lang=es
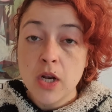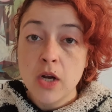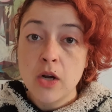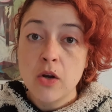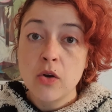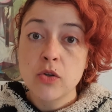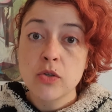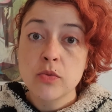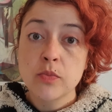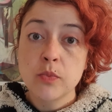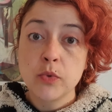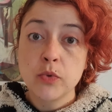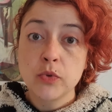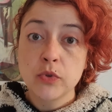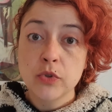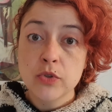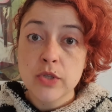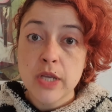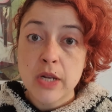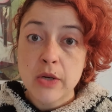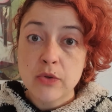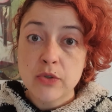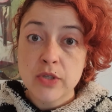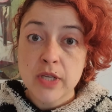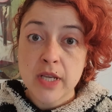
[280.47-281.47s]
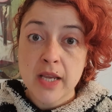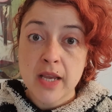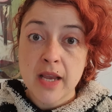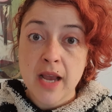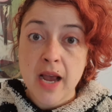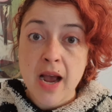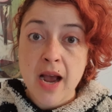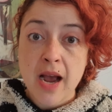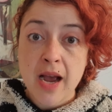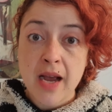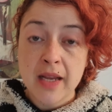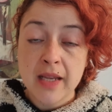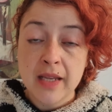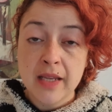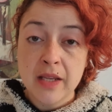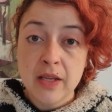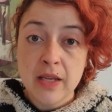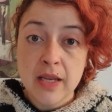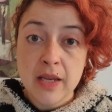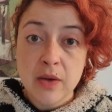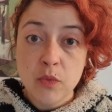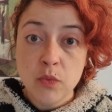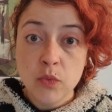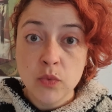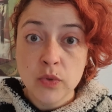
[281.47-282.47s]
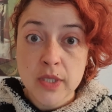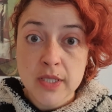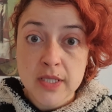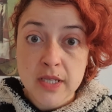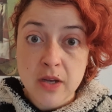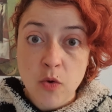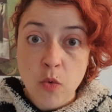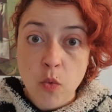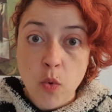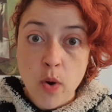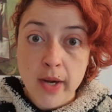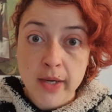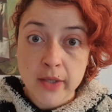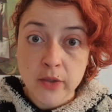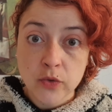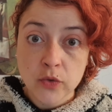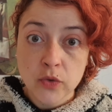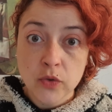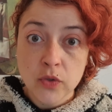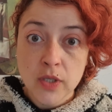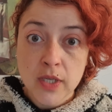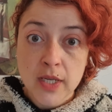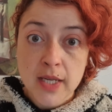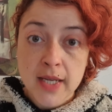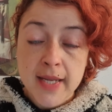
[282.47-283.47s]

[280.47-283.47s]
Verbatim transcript: los puntos en los que hay un desacuerdo